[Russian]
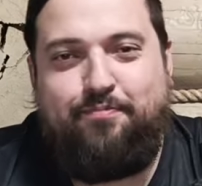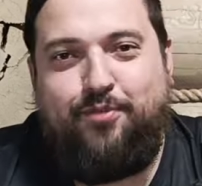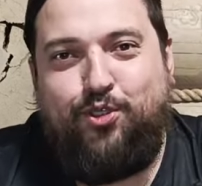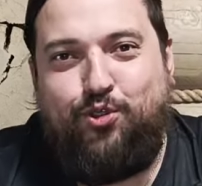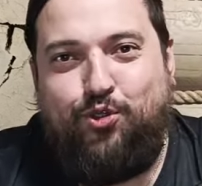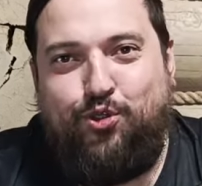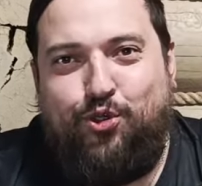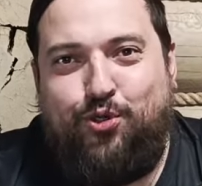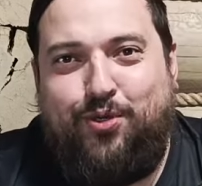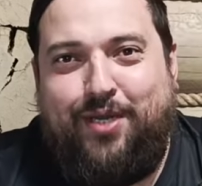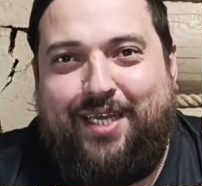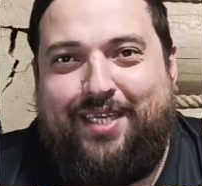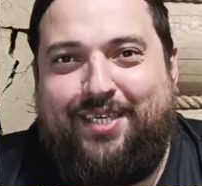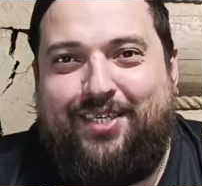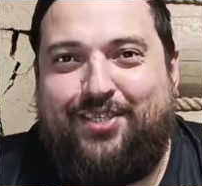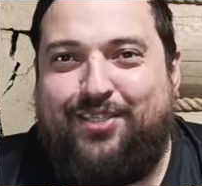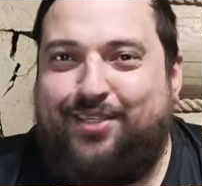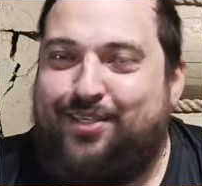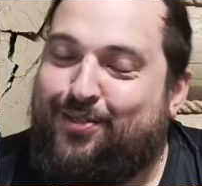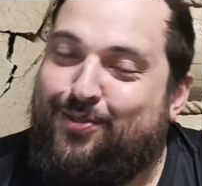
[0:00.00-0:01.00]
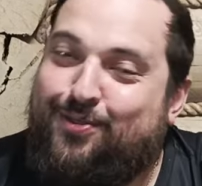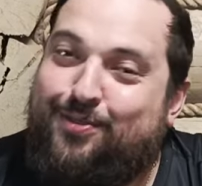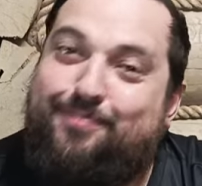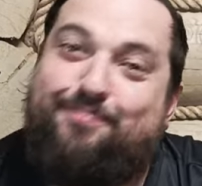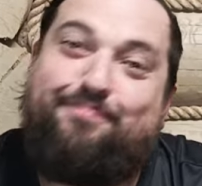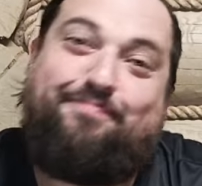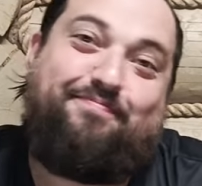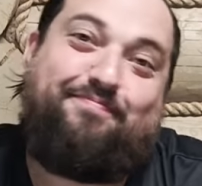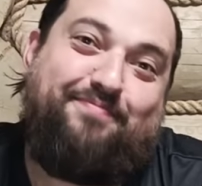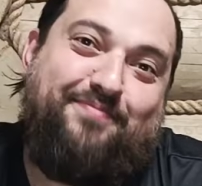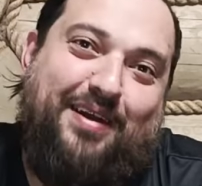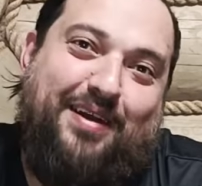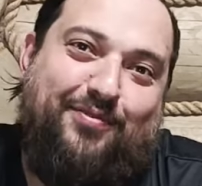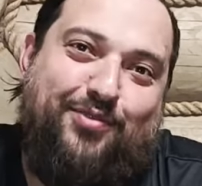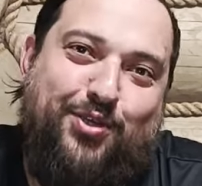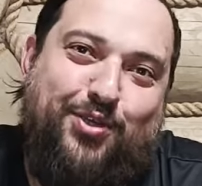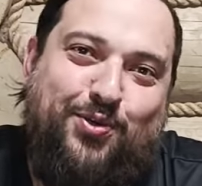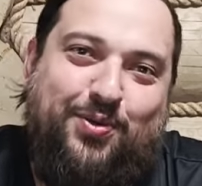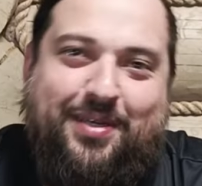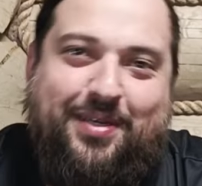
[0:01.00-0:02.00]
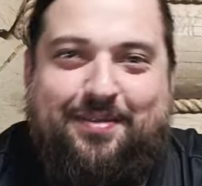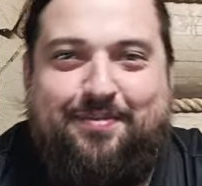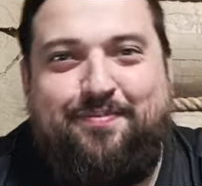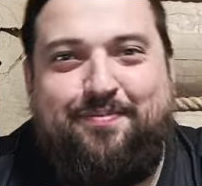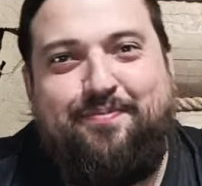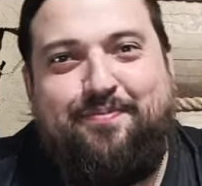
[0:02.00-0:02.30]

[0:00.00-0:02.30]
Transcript: Шучу, конечно, но а вдруг?